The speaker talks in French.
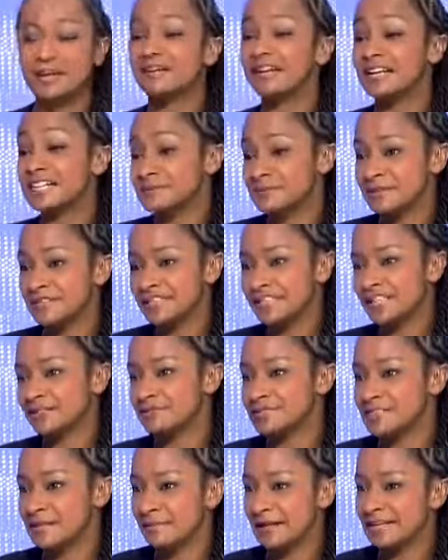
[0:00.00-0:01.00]
Alors la semaine dernière,
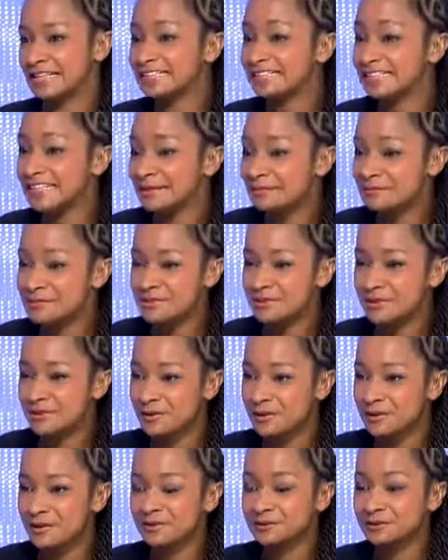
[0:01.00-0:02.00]
je vous ai parlé de crimes
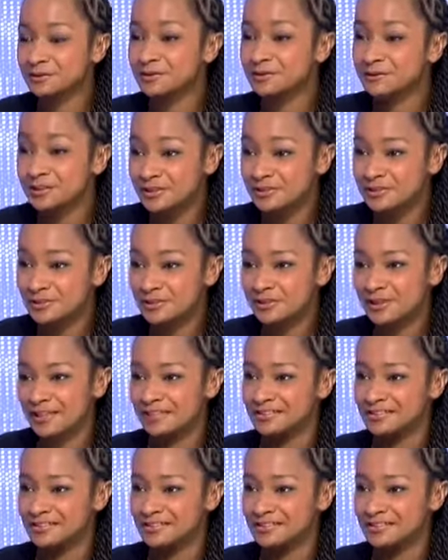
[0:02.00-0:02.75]
sanglants, de torture.